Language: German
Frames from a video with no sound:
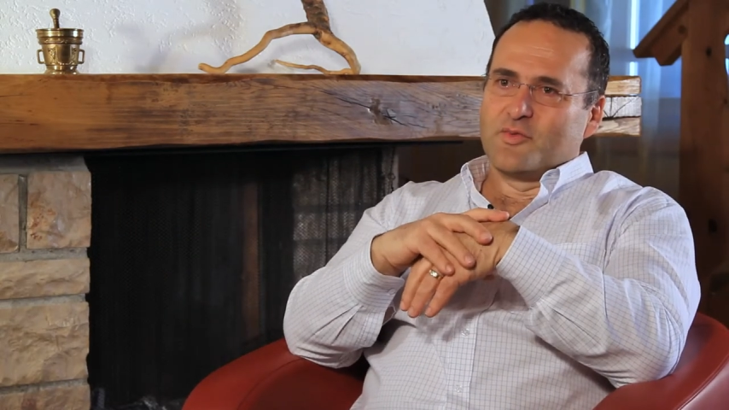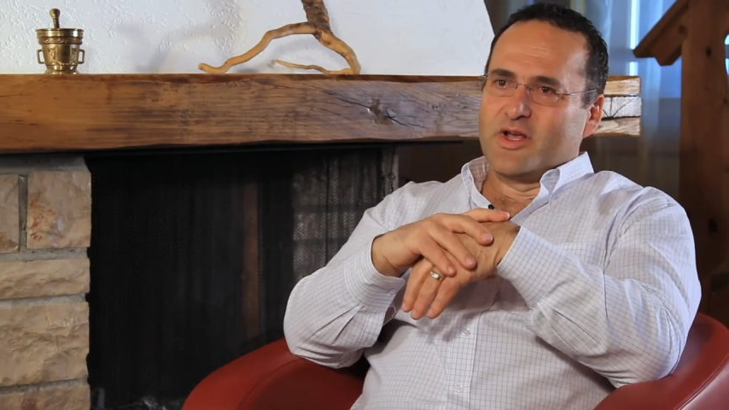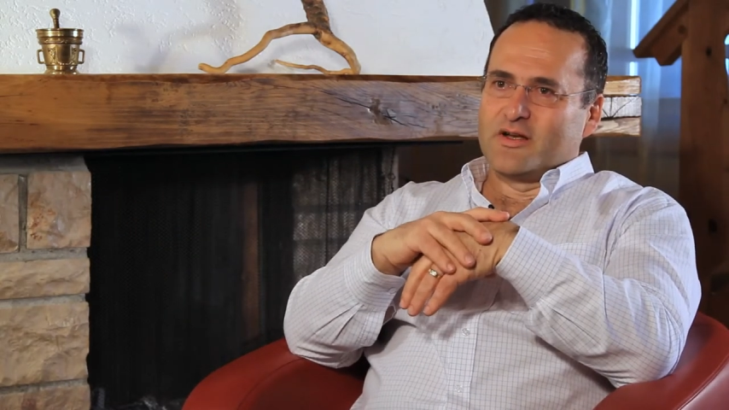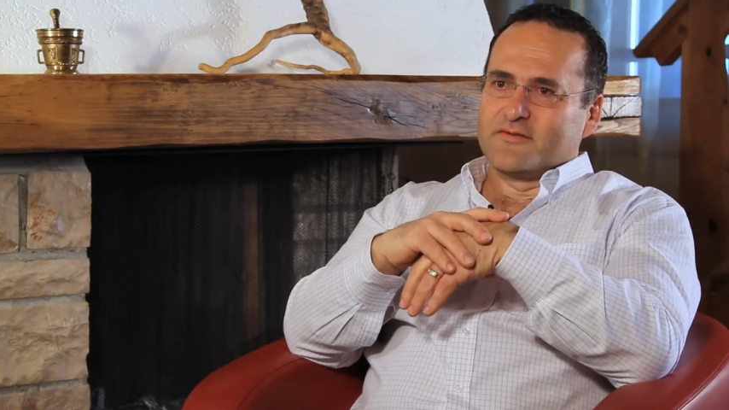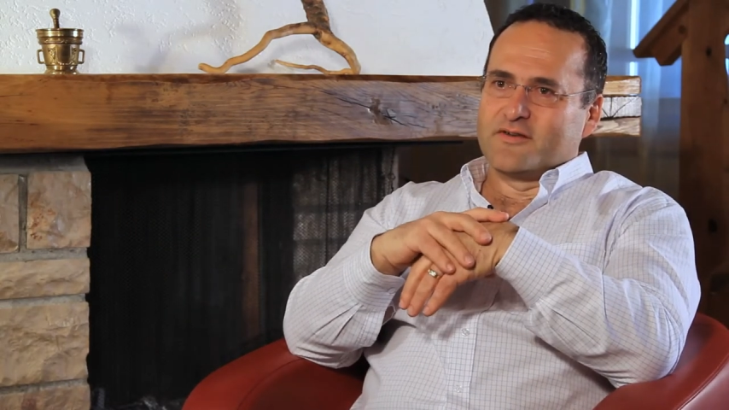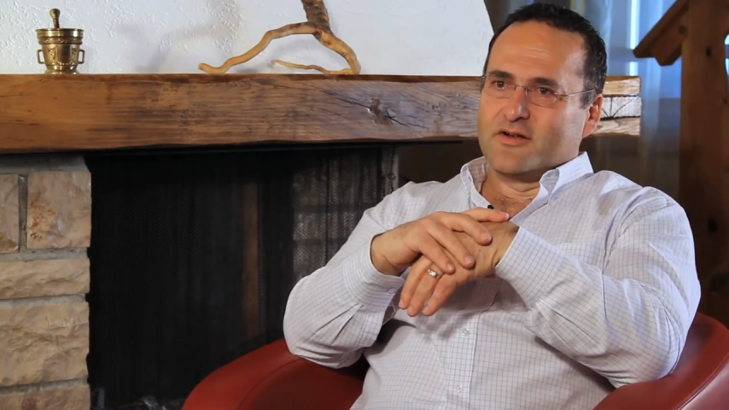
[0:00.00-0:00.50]

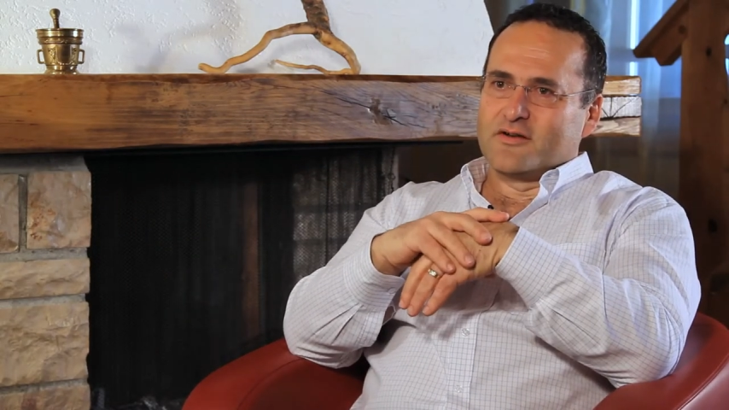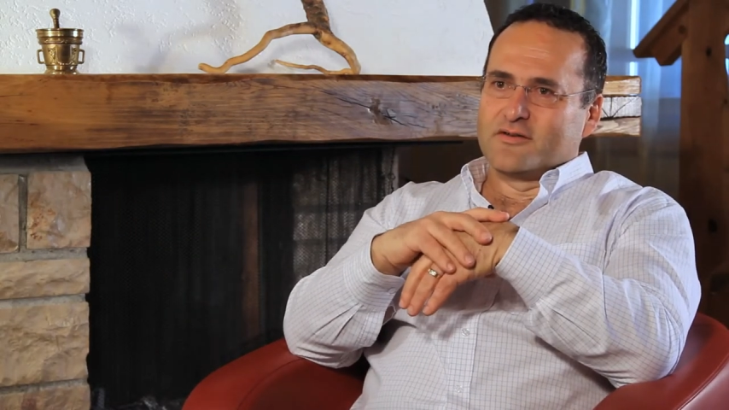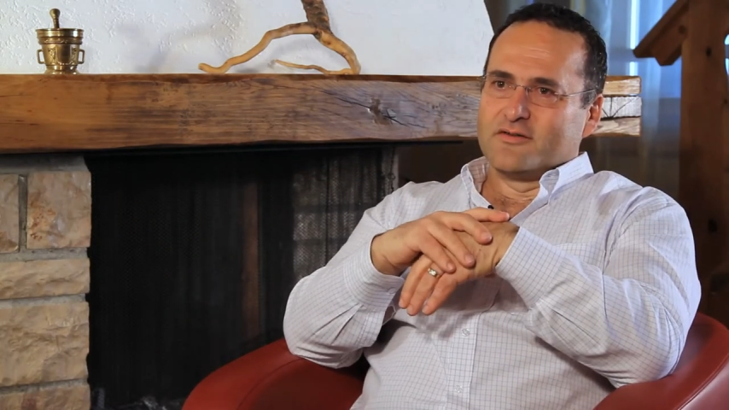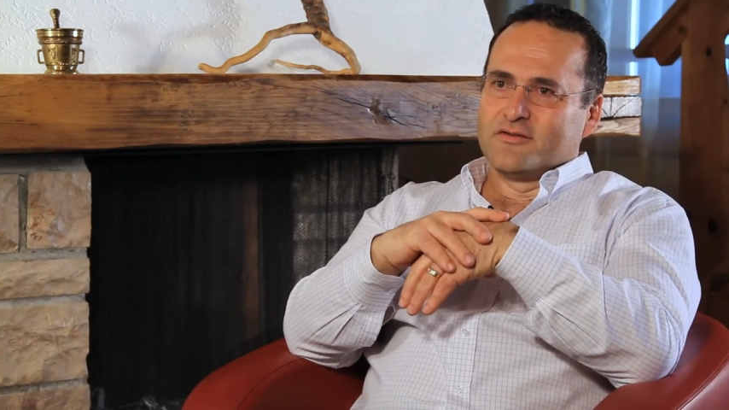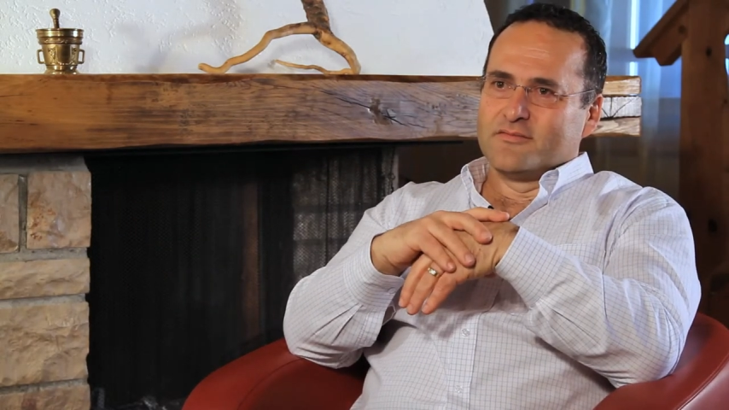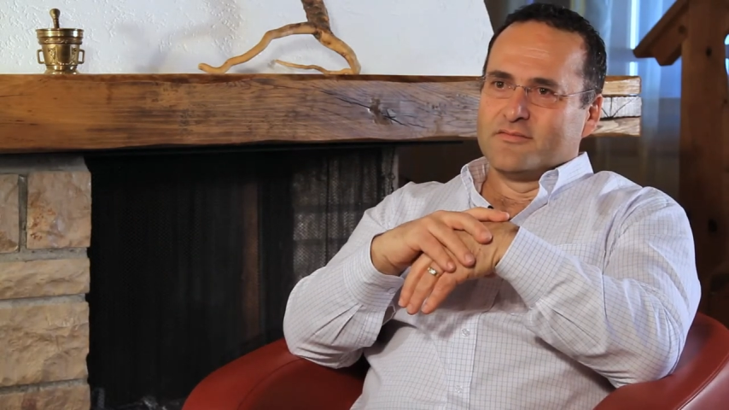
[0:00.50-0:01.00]

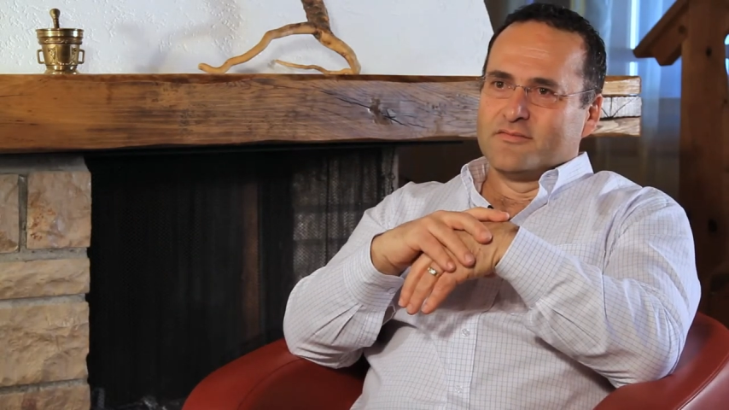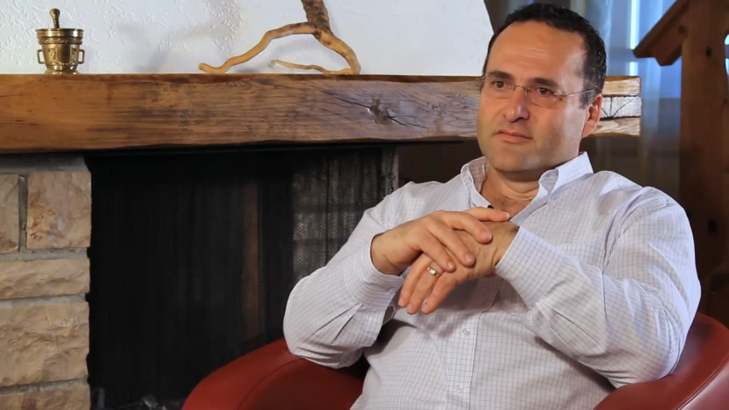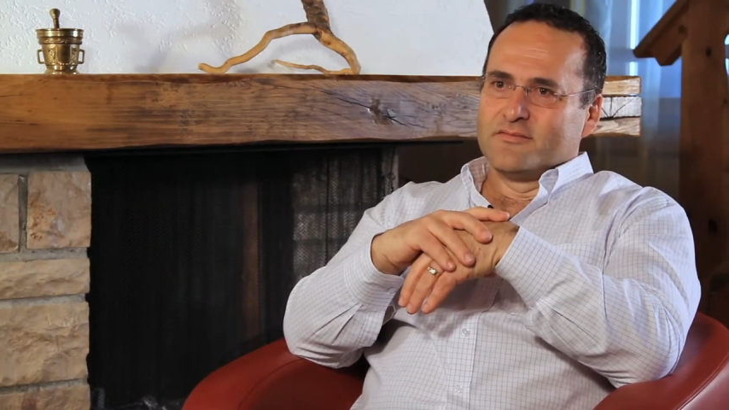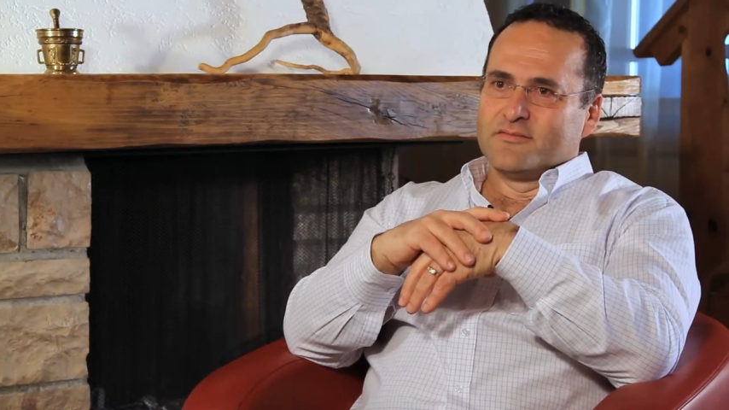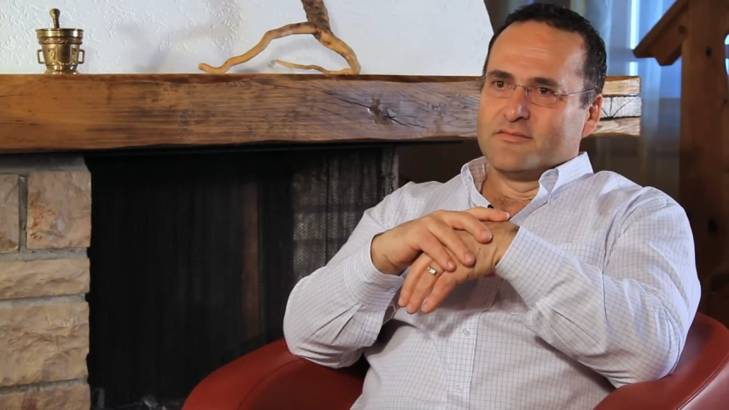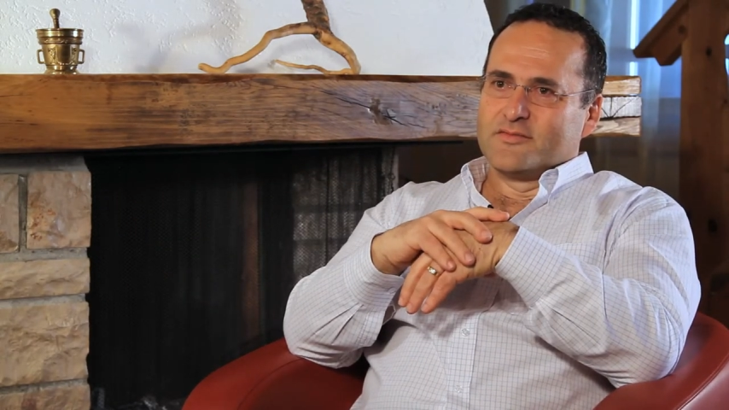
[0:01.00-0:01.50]
beauftragen.
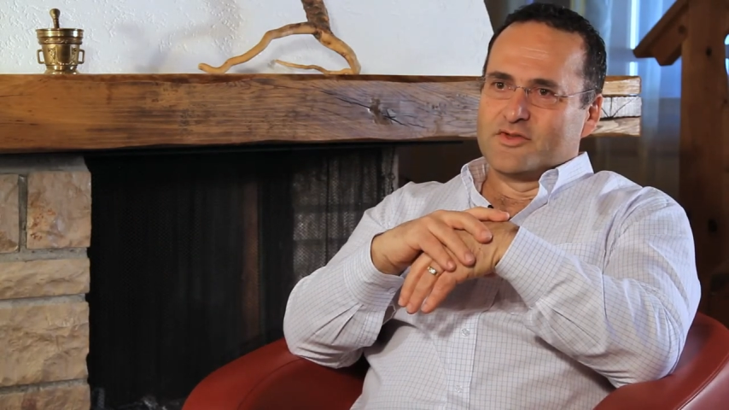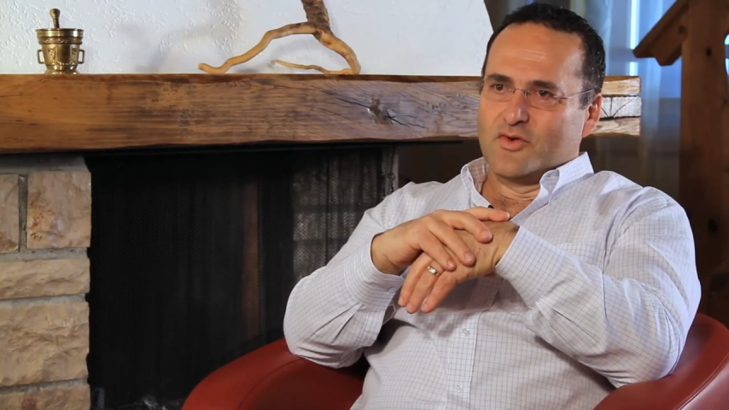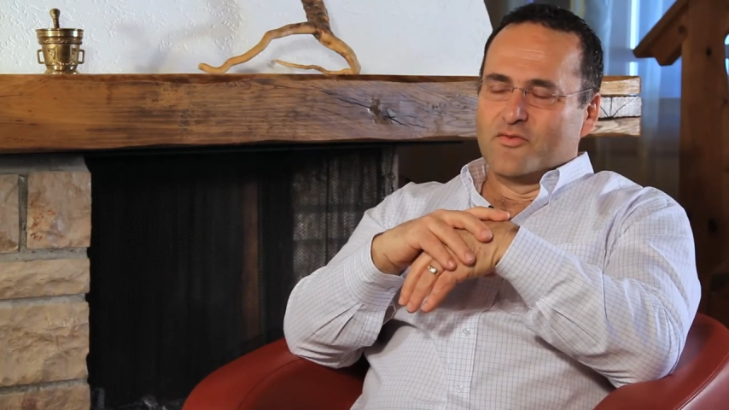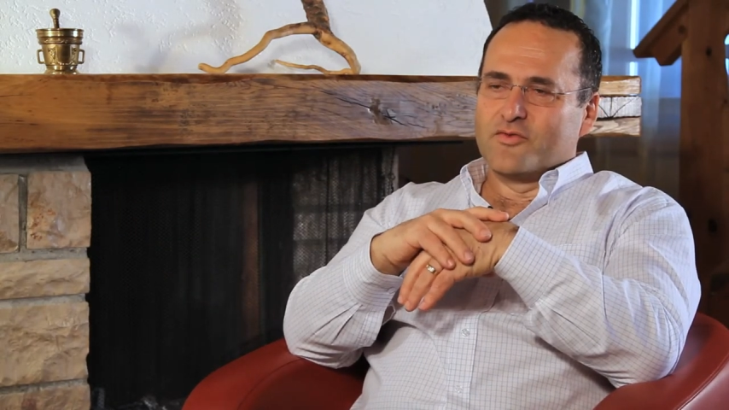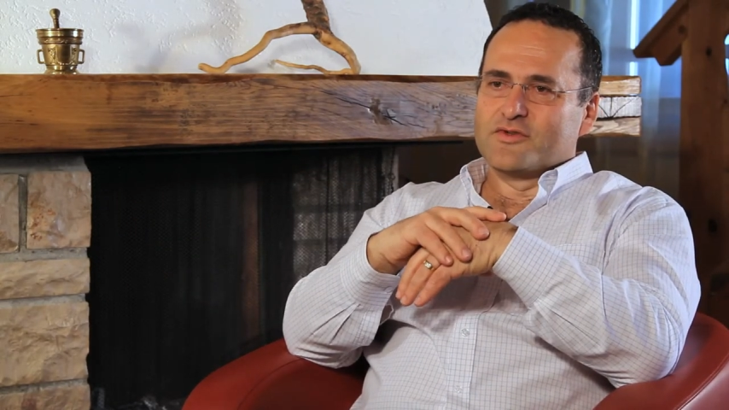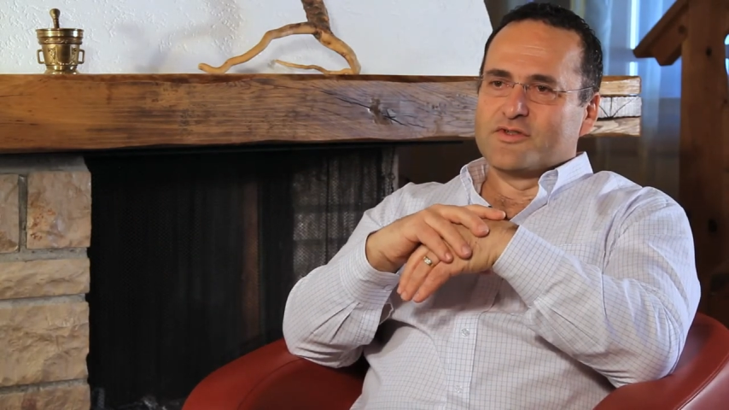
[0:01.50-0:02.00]
So
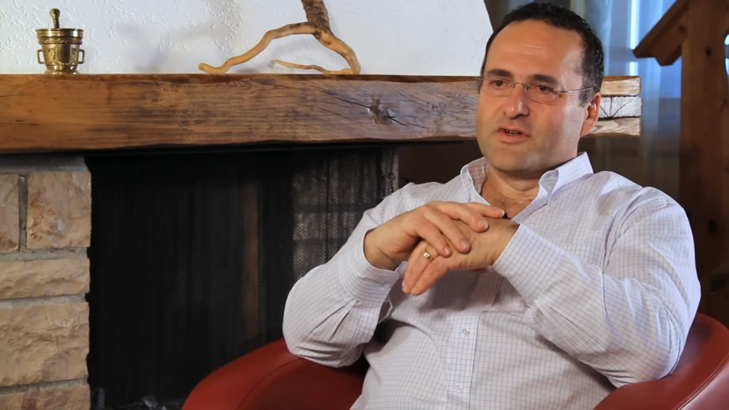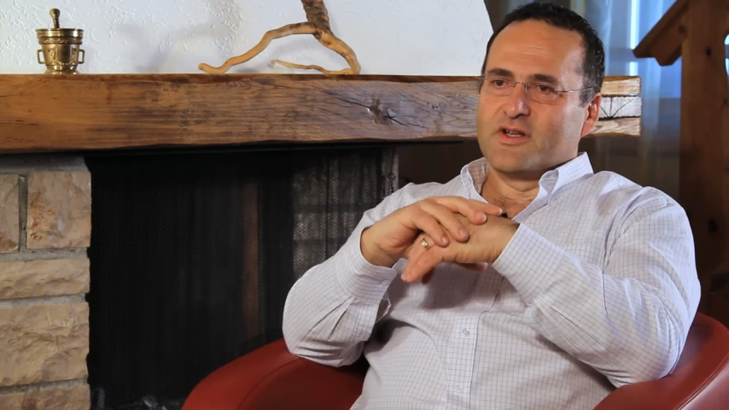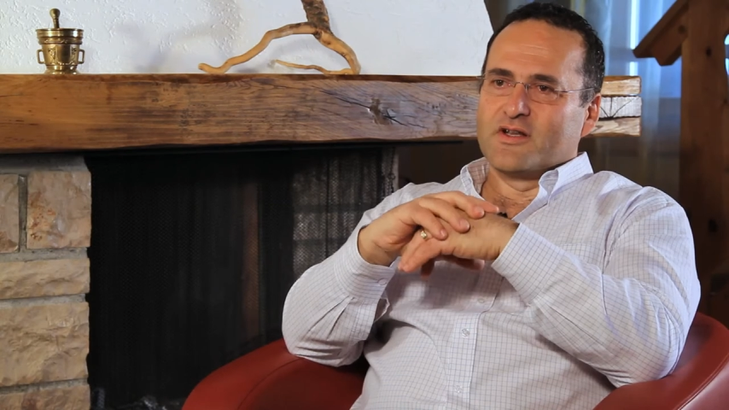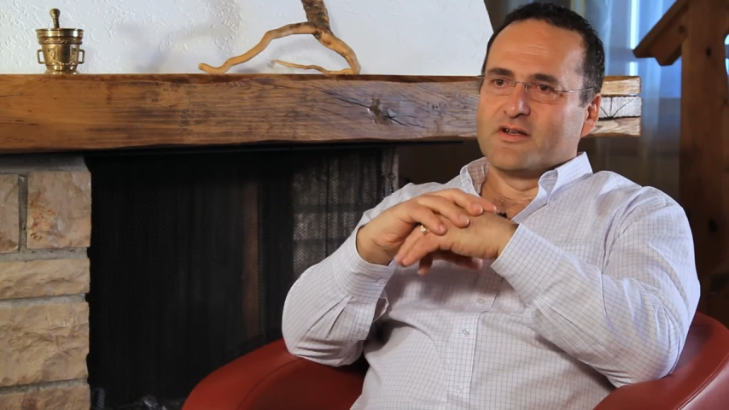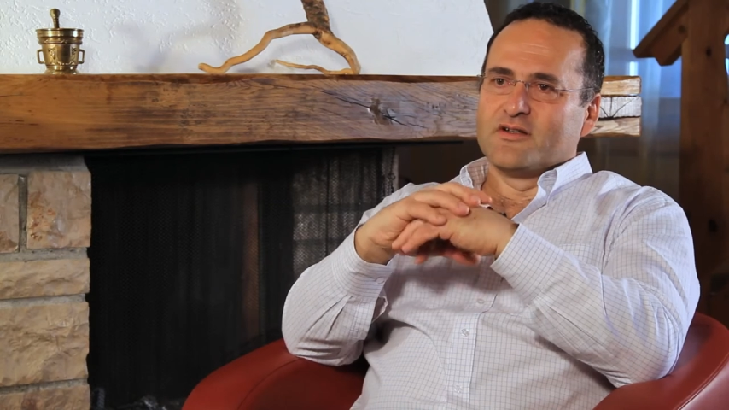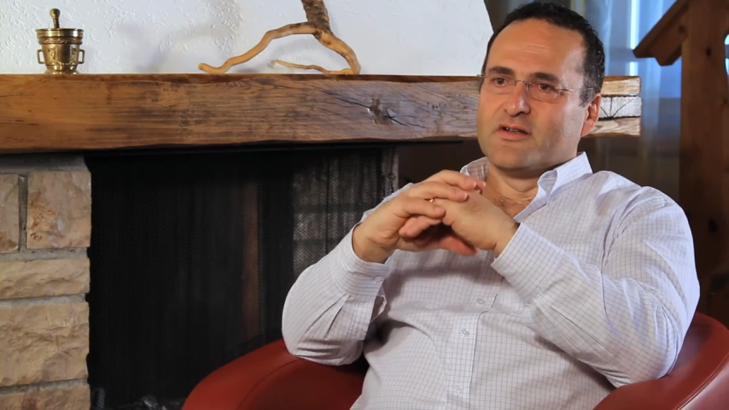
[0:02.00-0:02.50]

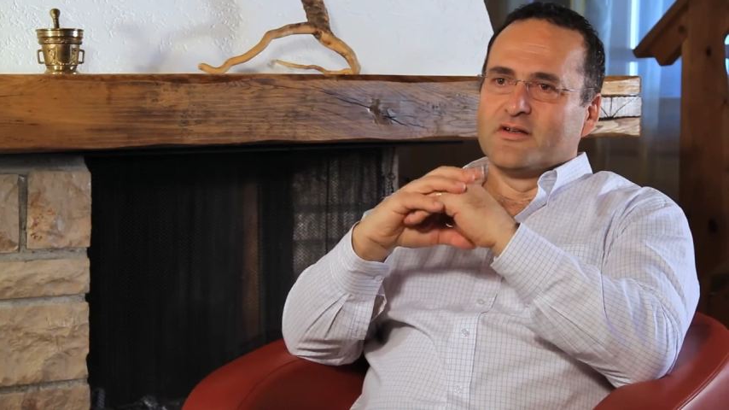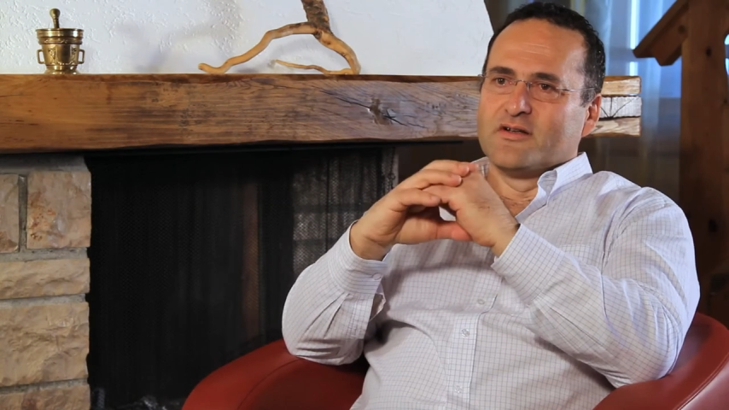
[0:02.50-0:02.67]
funktionieren